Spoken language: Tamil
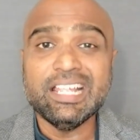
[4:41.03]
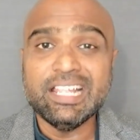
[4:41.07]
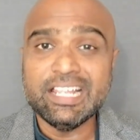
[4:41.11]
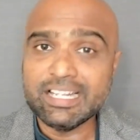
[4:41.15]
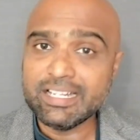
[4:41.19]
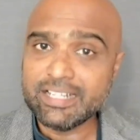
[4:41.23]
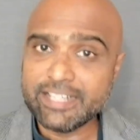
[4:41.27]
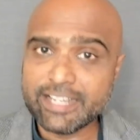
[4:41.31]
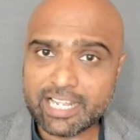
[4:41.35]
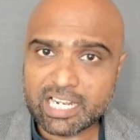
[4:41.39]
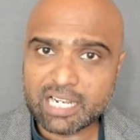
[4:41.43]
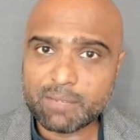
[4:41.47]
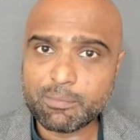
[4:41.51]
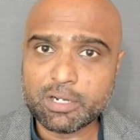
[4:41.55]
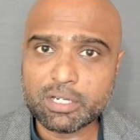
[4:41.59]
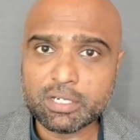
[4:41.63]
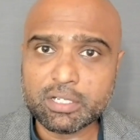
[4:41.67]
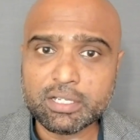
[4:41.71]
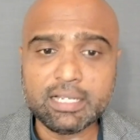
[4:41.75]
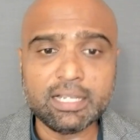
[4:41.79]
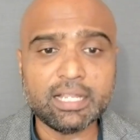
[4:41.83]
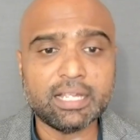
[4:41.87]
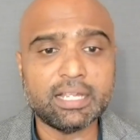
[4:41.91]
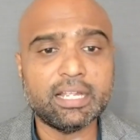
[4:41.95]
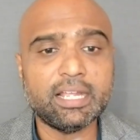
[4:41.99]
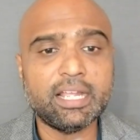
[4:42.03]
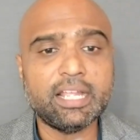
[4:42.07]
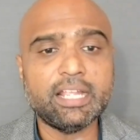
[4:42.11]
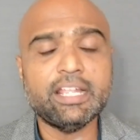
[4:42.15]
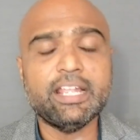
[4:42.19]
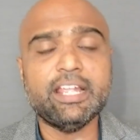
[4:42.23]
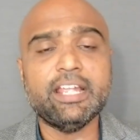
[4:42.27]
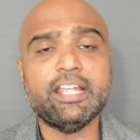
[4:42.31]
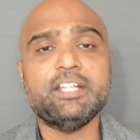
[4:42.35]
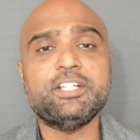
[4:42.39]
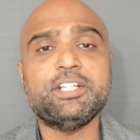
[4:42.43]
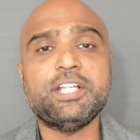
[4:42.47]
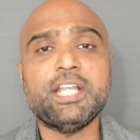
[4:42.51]
இந்தியாவில் மட்டும் இல்லைங்க
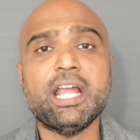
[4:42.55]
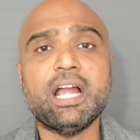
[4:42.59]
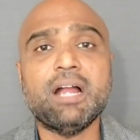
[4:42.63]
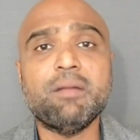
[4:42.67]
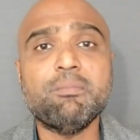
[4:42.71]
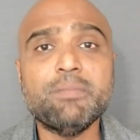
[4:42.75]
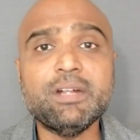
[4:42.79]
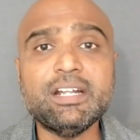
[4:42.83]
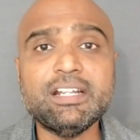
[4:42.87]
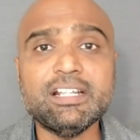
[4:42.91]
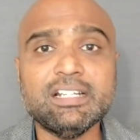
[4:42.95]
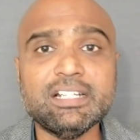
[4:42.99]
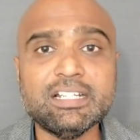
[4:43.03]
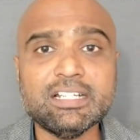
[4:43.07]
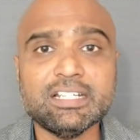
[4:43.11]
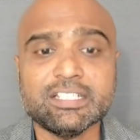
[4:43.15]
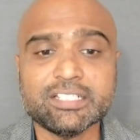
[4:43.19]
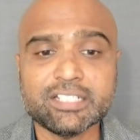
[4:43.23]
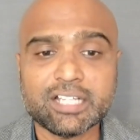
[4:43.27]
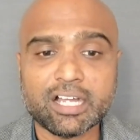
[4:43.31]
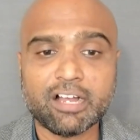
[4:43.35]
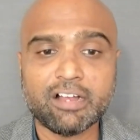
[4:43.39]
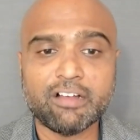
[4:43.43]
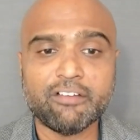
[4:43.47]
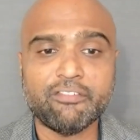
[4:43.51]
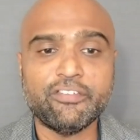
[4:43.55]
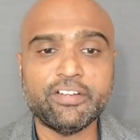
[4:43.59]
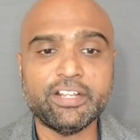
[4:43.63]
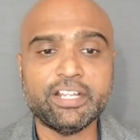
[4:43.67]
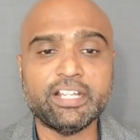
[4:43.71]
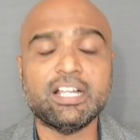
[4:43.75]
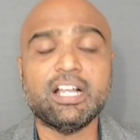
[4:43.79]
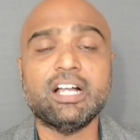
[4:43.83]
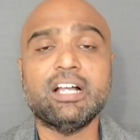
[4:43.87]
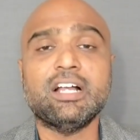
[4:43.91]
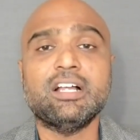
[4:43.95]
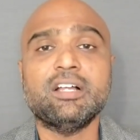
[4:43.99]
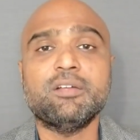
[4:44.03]
ஏஷியா மிடில் ஈஸ்ட்
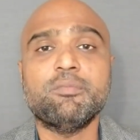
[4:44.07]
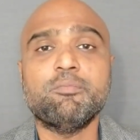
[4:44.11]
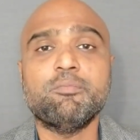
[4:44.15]
ஆஃப்ரிக்கா